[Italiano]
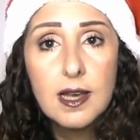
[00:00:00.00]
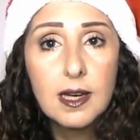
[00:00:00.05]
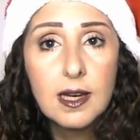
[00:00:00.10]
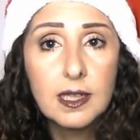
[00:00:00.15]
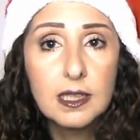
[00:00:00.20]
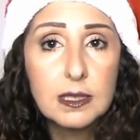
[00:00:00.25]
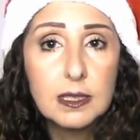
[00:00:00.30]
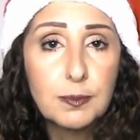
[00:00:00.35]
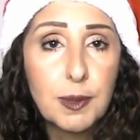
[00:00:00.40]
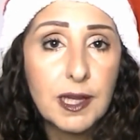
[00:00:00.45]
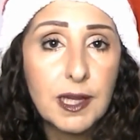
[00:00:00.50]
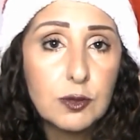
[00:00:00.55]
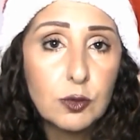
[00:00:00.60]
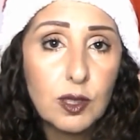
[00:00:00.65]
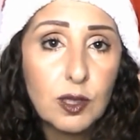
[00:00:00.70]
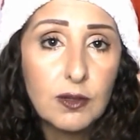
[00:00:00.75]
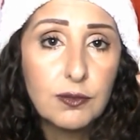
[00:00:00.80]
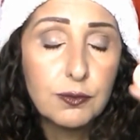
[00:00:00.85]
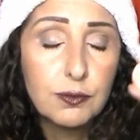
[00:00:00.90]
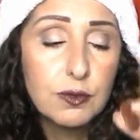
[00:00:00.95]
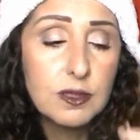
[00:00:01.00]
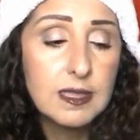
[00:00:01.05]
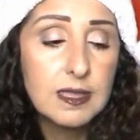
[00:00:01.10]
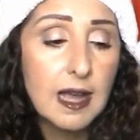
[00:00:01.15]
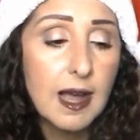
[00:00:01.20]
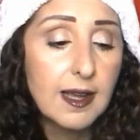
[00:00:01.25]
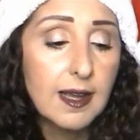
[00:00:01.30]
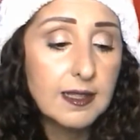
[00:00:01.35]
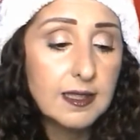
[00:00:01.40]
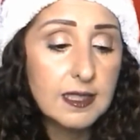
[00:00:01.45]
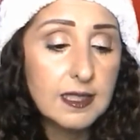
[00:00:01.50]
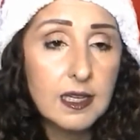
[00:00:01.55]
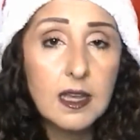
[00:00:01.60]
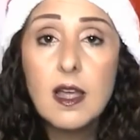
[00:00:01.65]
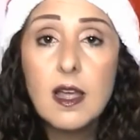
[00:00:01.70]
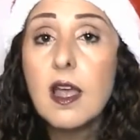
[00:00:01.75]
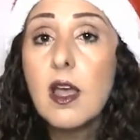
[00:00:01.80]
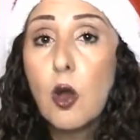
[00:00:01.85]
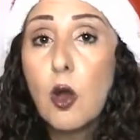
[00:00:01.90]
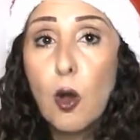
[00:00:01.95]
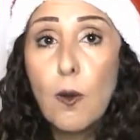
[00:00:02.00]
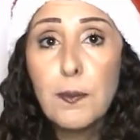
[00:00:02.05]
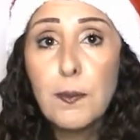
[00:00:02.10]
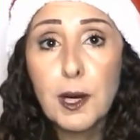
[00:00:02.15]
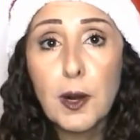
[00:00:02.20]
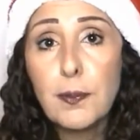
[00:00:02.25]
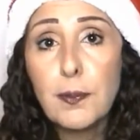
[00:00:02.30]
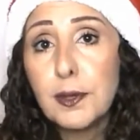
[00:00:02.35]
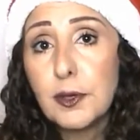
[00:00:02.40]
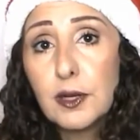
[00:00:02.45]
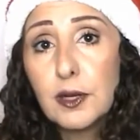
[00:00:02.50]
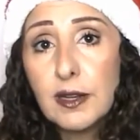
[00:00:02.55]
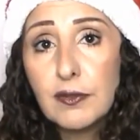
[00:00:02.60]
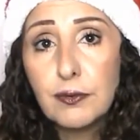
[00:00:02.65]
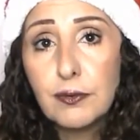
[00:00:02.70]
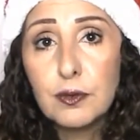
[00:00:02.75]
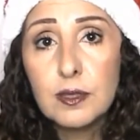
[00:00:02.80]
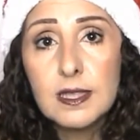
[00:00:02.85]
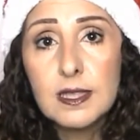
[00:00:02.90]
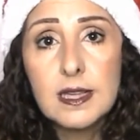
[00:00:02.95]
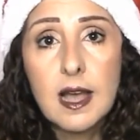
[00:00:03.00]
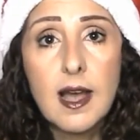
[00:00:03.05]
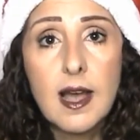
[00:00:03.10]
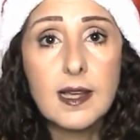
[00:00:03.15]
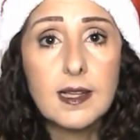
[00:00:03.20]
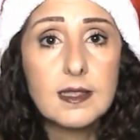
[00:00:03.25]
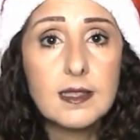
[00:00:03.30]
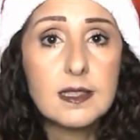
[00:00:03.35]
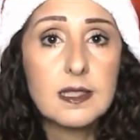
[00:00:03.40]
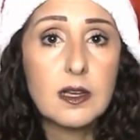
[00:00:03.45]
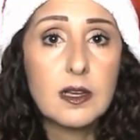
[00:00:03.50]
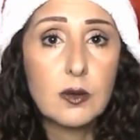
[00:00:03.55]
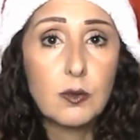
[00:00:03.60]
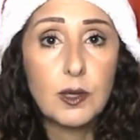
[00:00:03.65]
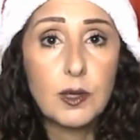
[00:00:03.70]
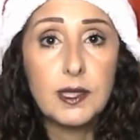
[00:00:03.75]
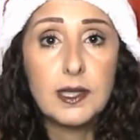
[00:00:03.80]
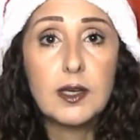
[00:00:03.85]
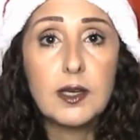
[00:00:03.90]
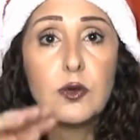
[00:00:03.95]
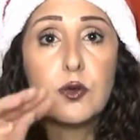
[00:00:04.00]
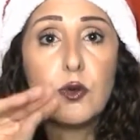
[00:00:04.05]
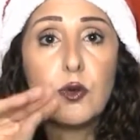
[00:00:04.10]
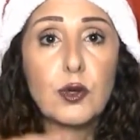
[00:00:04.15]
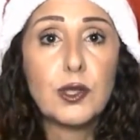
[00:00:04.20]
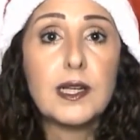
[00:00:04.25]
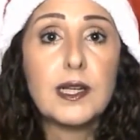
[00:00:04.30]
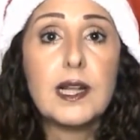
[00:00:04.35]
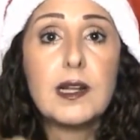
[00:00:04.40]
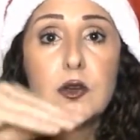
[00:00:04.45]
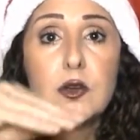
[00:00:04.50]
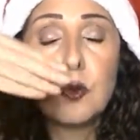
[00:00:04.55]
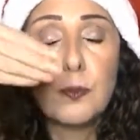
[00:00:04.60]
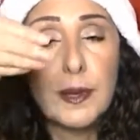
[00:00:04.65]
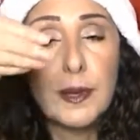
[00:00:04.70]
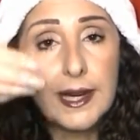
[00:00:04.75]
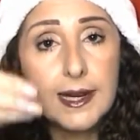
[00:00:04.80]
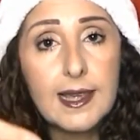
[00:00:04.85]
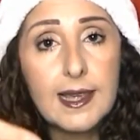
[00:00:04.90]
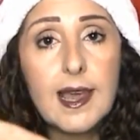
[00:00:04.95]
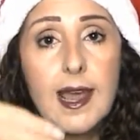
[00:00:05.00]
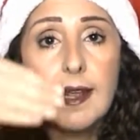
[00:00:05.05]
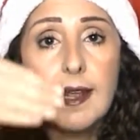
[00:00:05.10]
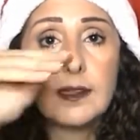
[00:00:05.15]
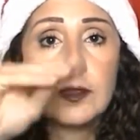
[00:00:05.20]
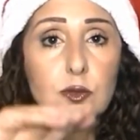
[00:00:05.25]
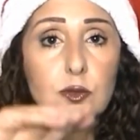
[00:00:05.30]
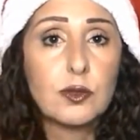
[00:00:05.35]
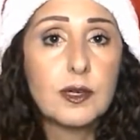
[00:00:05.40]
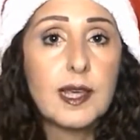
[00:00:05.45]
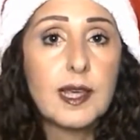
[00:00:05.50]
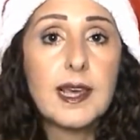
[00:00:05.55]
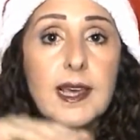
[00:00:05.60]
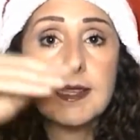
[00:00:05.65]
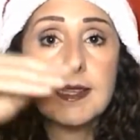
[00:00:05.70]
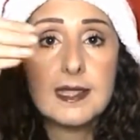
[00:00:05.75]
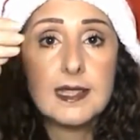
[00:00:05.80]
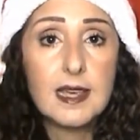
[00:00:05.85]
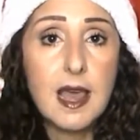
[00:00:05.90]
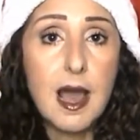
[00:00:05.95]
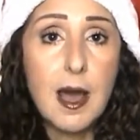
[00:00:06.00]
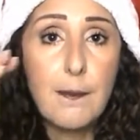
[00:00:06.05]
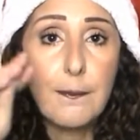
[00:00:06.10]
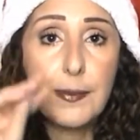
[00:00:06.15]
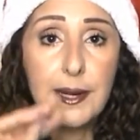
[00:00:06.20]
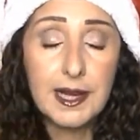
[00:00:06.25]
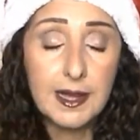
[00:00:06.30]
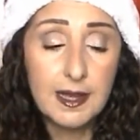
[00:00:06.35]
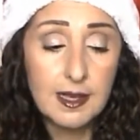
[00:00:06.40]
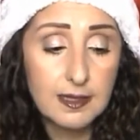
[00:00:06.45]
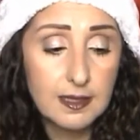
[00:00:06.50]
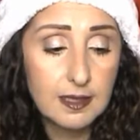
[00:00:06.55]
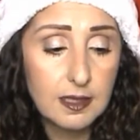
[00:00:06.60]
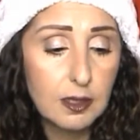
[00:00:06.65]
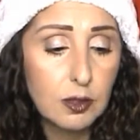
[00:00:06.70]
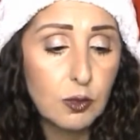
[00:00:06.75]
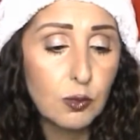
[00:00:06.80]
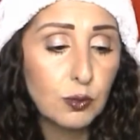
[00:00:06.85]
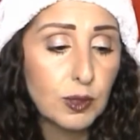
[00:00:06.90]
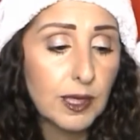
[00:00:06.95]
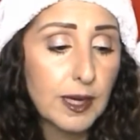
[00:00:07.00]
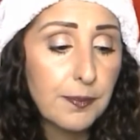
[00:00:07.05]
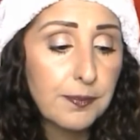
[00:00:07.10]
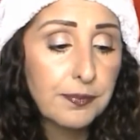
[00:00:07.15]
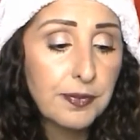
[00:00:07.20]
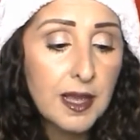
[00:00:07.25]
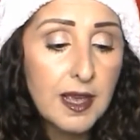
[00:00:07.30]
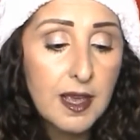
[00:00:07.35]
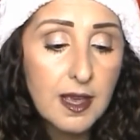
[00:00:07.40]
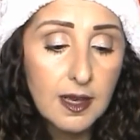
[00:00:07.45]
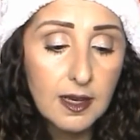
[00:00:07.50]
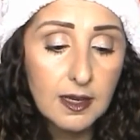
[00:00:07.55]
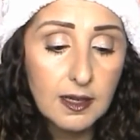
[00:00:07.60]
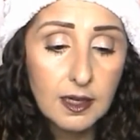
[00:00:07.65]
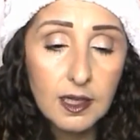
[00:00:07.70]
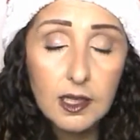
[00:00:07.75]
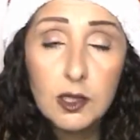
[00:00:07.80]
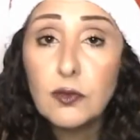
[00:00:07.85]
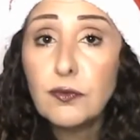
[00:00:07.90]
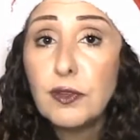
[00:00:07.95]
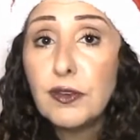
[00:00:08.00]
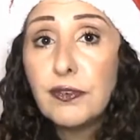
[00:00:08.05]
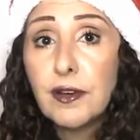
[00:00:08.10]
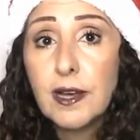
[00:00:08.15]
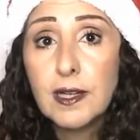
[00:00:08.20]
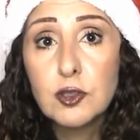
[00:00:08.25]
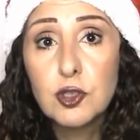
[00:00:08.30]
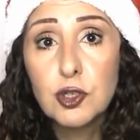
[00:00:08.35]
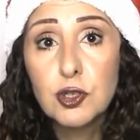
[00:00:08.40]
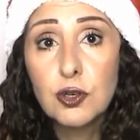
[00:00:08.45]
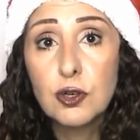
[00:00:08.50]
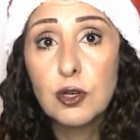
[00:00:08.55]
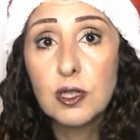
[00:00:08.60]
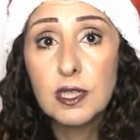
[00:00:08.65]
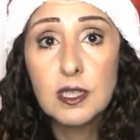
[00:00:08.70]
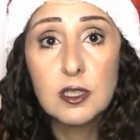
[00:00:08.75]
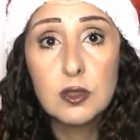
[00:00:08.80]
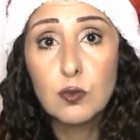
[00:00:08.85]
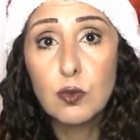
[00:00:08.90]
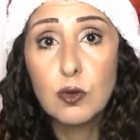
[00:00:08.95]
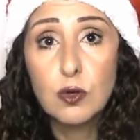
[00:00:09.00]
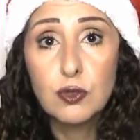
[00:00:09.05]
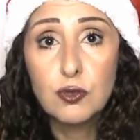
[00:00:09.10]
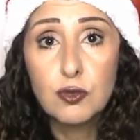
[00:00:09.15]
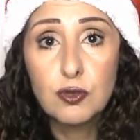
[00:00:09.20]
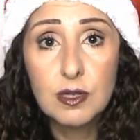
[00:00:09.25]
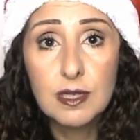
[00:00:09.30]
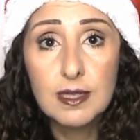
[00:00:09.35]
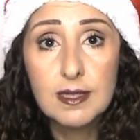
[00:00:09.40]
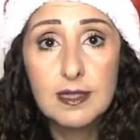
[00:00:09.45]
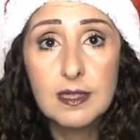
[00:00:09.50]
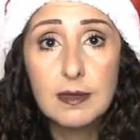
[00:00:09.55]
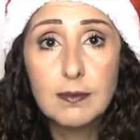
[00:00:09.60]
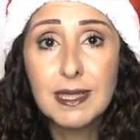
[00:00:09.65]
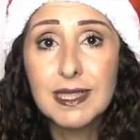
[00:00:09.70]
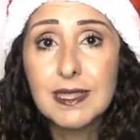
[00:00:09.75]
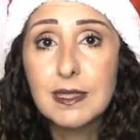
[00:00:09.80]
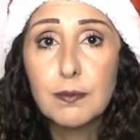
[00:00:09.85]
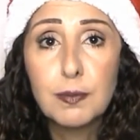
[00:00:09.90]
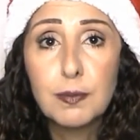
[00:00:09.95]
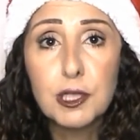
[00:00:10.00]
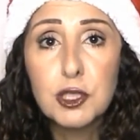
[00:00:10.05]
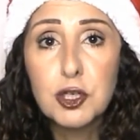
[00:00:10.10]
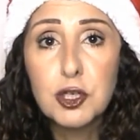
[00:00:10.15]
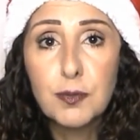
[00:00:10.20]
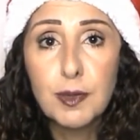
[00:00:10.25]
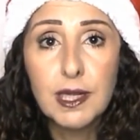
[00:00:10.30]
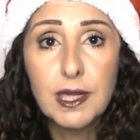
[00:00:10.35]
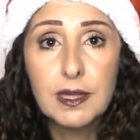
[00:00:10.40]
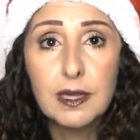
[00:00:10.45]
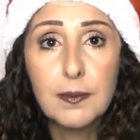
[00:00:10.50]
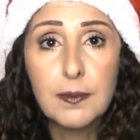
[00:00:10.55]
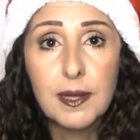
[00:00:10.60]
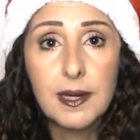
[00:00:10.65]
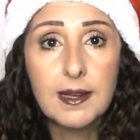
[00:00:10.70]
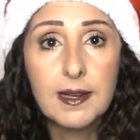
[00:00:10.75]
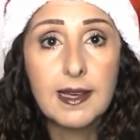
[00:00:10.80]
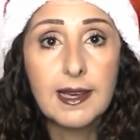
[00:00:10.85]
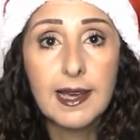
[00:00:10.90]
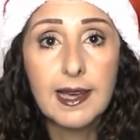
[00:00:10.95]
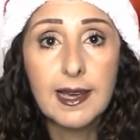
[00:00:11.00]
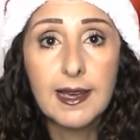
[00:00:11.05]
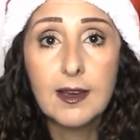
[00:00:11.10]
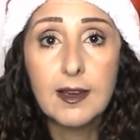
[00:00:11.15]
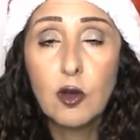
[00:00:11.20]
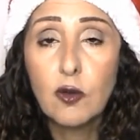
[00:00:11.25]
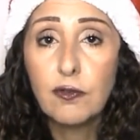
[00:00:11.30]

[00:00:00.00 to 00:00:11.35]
rispetto alle full size, o proprio le full size, quindi con il coperchietto che si apre e si chiude. Eh, non vi faccio gli swatches ma semplicemente perché ho